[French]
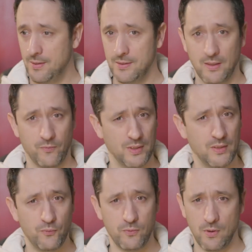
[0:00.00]
c'est que votre
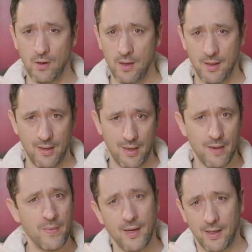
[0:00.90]
diffuseur
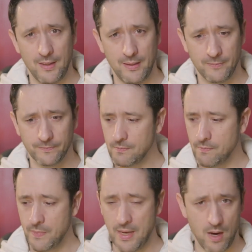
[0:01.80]
est mal réglé.
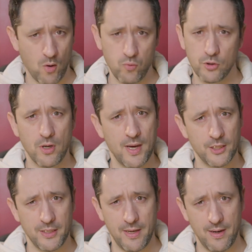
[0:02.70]
Mais un rouge en
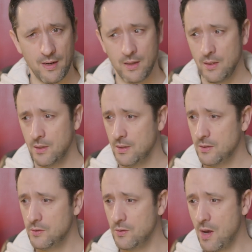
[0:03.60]
HDR
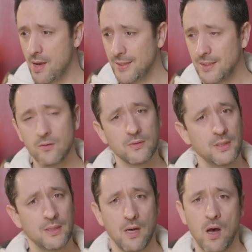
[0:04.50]
sera
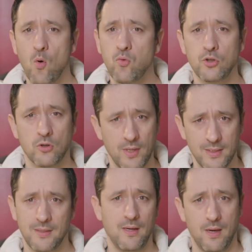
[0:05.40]
identique à un rouge en
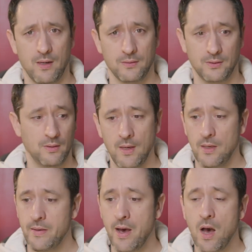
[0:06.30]
SDR.
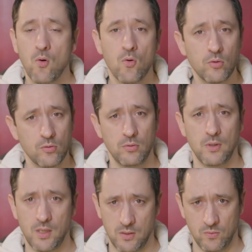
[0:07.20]
Il n'y a
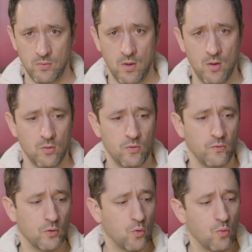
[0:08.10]
aucune raison que
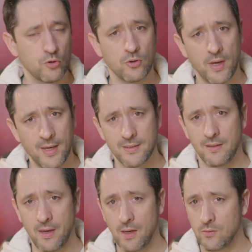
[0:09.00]
votre rouge en
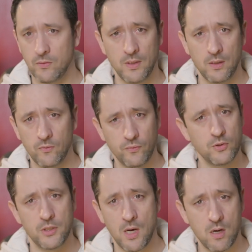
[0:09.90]
SDR devienne
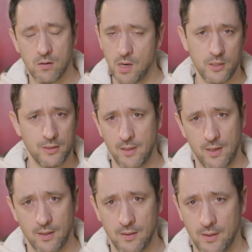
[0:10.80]
fuchsia en
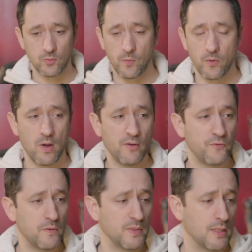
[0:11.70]
HDR. Quand on prend
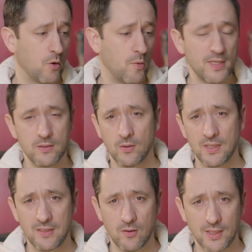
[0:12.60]
un film qui est
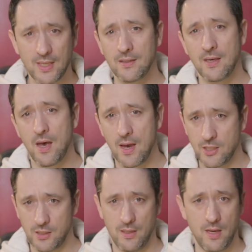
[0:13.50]
remasterisé en 4K
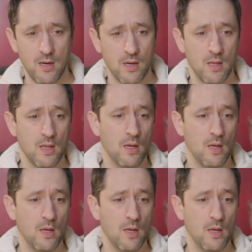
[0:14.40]
HDR,